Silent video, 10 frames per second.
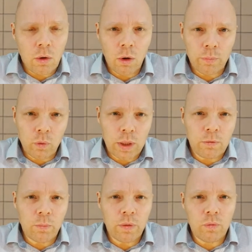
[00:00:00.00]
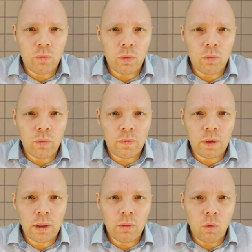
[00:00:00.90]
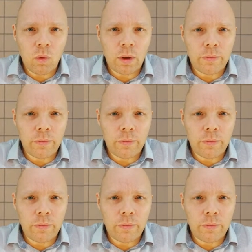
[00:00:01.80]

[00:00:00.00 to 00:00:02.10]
Ob du jetzt bis 50 oder